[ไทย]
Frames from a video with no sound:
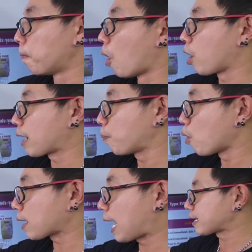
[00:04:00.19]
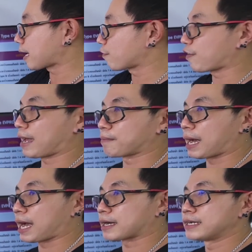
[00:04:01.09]
เหมาะกับพวกนกาแฟ
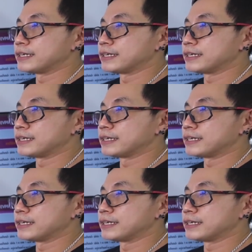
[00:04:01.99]
มาก